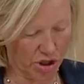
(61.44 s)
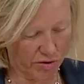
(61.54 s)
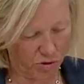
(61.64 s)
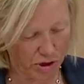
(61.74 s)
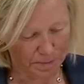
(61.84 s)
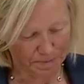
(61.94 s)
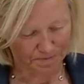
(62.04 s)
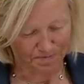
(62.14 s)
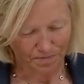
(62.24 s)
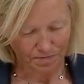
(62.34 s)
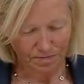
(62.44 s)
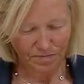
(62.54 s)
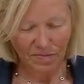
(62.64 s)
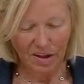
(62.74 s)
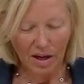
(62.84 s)
vor.
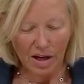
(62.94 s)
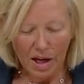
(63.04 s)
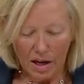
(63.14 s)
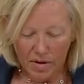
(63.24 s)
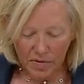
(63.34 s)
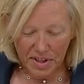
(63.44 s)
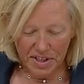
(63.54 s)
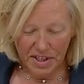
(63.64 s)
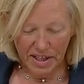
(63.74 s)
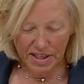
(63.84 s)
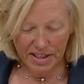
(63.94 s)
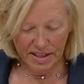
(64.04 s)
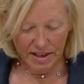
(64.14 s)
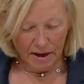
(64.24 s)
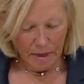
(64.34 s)
Wir wissen jetzt, äh,
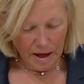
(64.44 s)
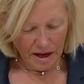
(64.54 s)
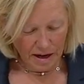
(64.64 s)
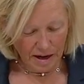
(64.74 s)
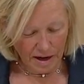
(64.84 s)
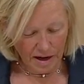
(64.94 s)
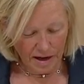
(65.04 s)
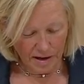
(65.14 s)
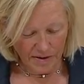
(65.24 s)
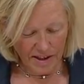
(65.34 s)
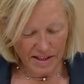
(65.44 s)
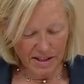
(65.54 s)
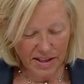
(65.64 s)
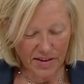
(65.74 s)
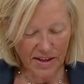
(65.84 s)
dass in
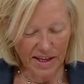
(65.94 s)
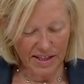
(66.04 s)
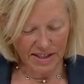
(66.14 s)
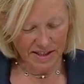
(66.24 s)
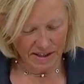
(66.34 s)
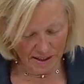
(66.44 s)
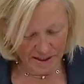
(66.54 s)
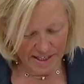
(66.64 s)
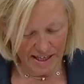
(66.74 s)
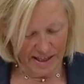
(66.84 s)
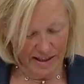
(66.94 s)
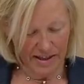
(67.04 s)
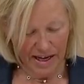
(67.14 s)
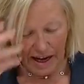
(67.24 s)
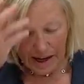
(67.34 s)
den nächsten zehn
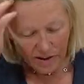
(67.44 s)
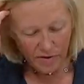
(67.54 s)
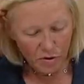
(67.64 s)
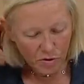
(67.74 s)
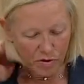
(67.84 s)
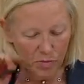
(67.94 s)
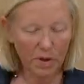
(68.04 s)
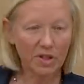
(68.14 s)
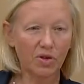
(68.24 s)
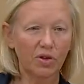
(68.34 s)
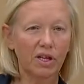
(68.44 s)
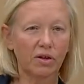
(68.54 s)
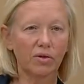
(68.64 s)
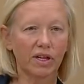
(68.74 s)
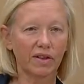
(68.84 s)
Jahren aufgrund von
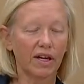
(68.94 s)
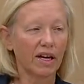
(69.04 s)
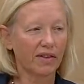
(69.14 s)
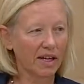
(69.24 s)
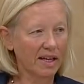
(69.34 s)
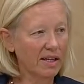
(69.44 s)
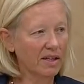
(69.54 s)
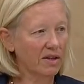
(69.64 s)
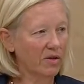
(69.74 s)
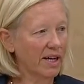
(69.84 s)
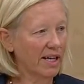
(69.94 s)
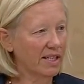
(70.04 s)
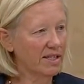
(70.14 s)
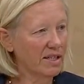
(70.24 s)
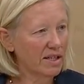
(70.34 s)
Pensionierungen dringend neue
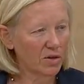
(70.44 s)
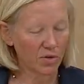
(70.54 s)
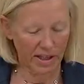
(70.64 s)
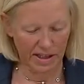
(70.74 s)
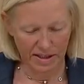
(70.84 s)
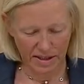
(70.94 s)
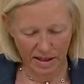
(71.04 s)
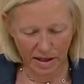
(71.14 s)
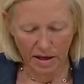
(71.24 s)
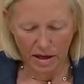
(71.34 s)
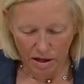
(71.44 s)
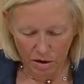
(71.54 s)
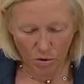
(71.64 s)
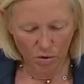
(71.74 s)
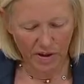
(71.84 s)
Ärztinnen und Ärzte
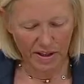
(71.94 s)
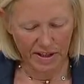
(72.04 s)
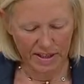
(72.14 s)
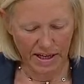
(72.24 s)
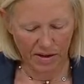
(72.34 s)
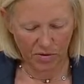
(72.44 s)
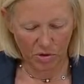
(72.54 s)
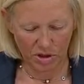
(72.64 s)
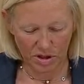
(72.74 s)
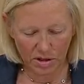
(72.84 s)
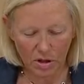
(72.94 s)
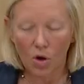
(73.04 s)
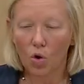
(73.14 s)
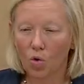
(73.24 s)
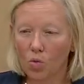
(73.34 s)
notwendig sein müssen
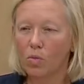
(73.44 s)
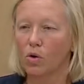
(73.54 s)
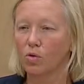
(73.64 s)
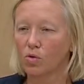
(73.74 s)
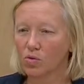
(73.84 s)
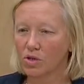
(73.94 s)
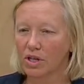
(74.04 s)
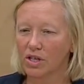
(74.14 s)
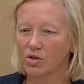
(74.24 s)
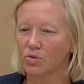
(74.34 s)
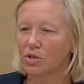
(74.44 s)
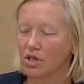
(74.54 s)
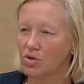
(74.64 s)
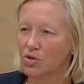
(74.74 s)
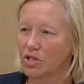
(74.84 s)
um unser
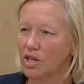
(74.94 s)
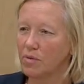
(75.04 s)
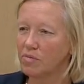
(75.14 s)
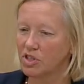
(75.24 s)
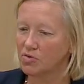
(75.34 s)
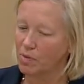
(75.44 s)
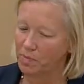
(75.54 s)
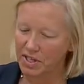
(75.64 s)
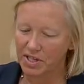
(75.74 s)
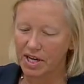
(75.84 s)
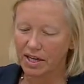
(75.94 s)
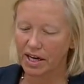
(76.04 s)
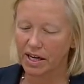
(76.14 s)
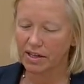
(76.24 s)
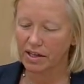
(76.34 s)
Gesundheitssystem, das wir bisher
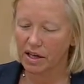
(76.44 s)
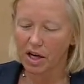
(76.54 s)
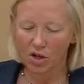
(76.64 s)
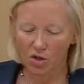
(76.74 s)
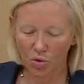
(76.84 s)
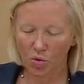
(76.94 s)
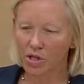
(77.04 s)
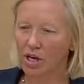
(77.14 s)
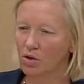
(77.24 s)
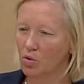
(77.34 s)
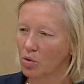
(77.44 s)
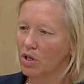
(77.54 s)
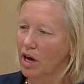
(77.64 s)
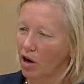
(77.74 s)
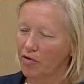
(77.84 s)
kennen, so sehr gut
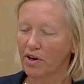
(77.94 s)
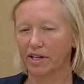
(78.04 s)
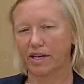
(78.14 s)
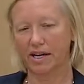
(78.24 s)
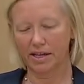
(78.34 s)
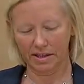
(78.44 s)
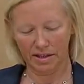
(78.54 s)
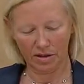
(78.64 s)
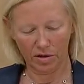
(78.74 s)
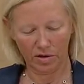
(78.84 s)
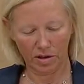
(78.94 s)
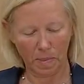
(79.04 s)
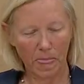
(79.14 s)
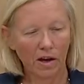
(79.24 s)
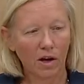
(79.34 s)
aufrechterhalten können.
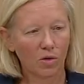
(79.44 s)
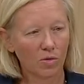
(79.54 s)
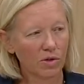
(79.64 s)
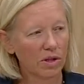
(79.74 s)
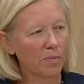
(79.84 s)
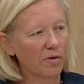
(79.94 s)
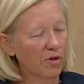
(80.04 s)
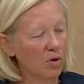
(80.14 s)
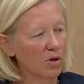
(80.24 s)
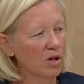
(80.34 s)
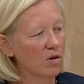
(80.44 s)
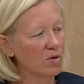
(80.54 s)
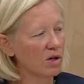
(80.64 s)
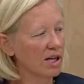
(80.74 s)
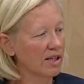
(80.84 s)
Und die Bevölkerung
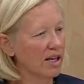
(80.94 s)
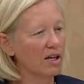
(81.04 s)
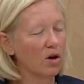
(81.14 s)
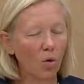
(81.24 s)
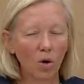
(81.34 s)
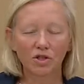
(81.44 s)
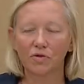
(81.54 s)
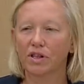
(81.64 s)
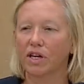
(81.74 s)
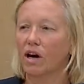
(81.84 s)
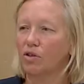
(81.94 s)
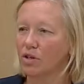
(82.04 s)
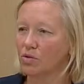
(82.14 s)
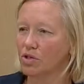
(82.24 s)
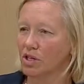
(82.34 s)
hat ein hohes Vertrauen in
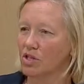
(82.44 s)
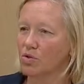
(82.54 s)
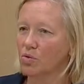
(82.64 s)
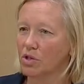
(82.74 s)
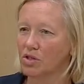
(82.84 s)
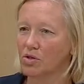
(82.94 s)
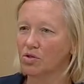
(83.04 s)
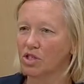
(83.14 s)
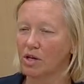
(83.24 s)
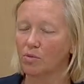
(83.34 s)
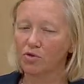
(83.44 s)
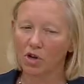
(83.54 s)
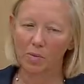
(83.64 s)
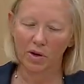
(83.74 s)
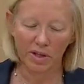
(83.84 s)
unser Gesundheitssystem und vor allem
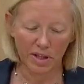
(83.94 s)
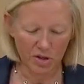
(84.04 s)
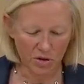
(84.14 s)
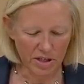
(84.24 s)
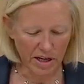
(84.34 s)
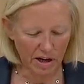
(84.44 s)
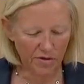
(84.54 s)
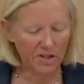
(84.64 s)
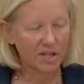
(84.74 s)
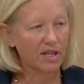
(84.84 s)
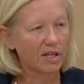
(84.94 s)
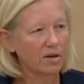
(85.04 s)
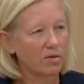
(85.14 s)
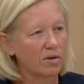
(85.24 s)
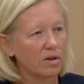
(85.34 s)
auch in die Sozialversicherung.